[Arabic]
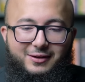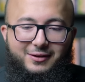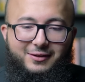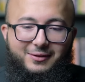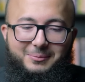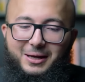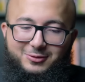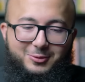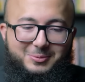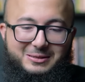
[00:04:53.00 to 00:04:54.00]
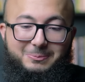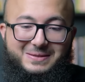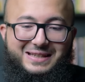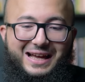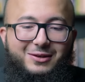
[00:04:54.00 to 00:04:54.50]
آه ما اذكر بالضبط
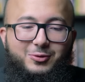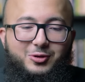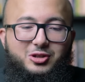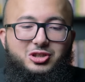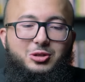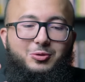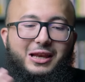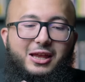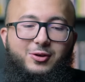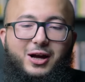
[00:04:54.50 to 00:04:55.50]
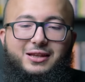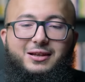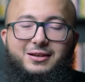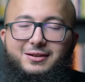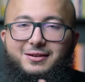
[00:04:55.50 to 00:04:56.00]
بس كانوا يشيروا اليه انه هذا
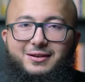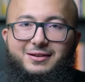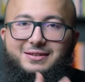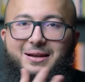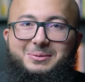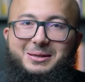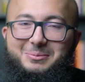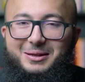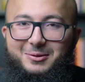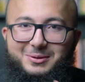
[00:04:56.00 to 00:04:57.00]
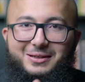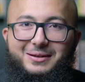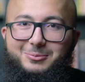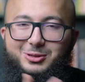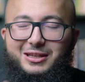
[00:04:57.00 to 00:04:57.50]
الرجال المدري مين
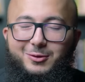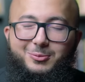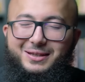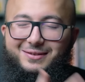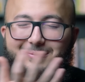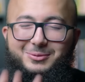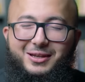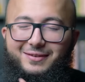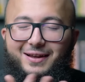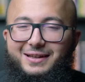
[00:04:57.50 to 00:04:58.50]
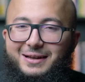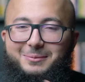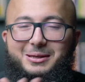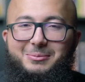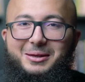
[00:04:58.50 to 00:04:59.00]
المدير المدرس المدرس حقنا
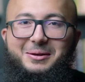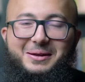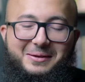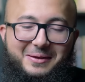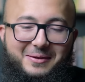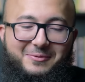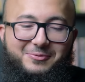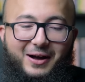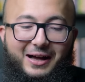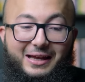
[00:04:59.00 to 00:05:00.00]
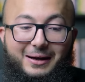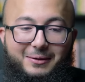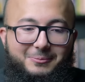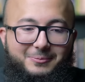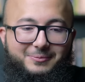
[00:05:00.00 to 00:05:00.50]
المدري مين
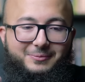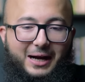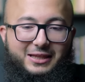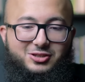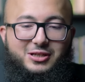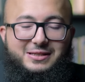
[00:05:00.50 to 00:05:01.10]
فانا هذا الشيء